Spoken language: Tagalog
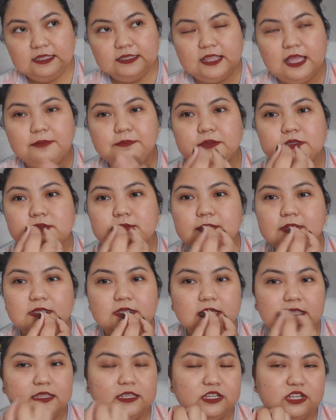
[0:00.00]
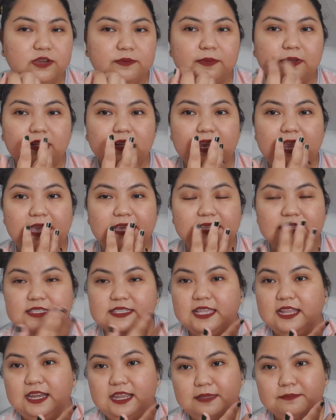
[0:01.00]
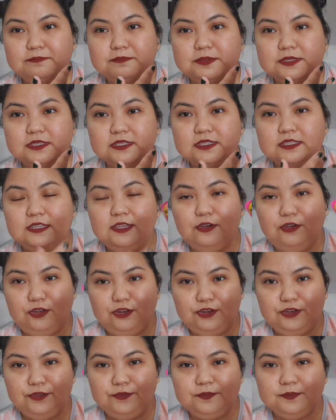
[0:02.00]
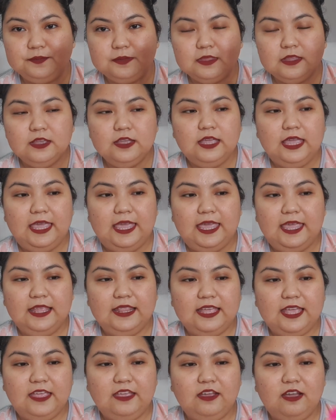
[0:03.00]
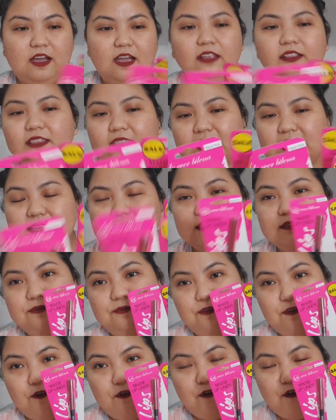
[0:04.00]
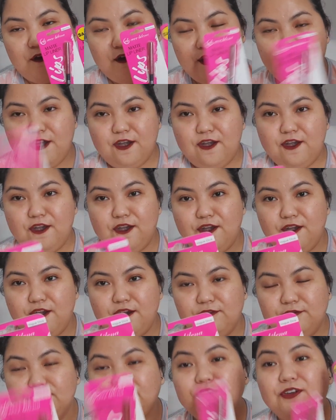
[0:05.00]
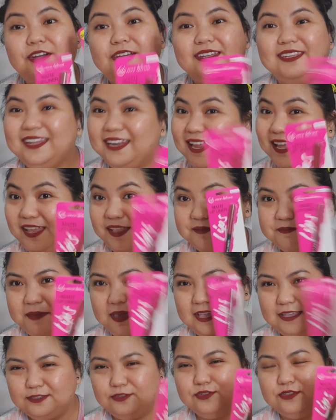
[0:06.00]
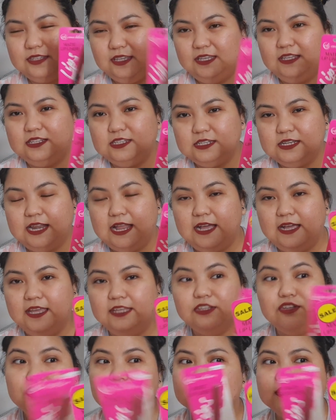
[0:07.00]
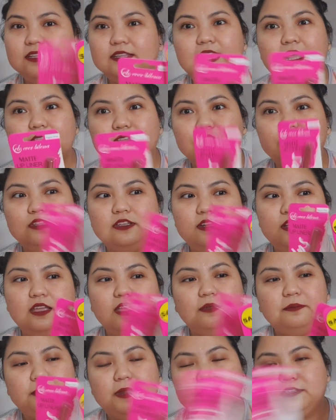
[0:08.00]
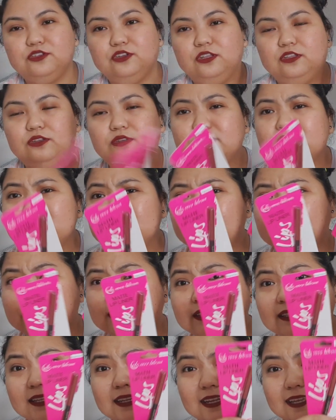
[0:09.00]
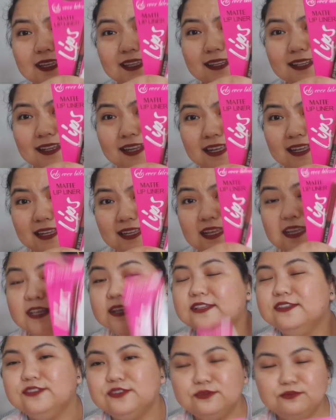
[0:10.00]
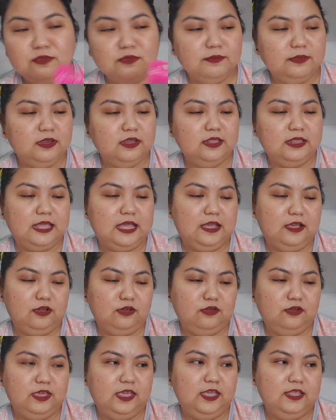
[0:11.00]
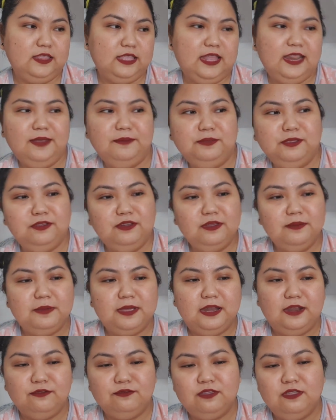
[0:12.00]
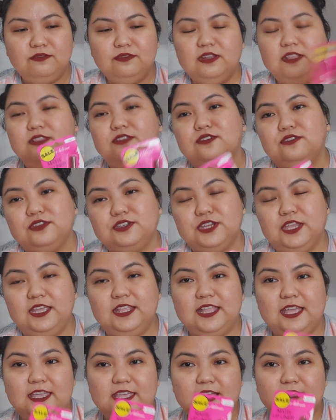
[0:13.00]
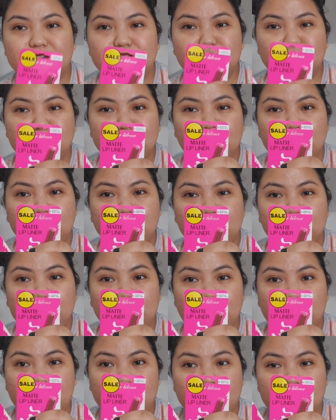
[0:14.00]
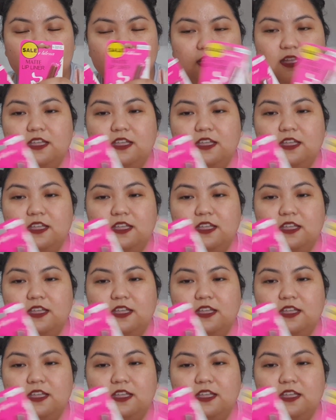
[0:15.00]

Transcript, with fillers: Tapos, maganda siya mag-glide sa lips. yon And I got this for 49 pesos each lang. Ito, natandaan ko talaga yung presyo nito kasi 49 lang. So, bumili na ako. And alam nyo naman, ang favorite kong shade ay ang Toast of New York.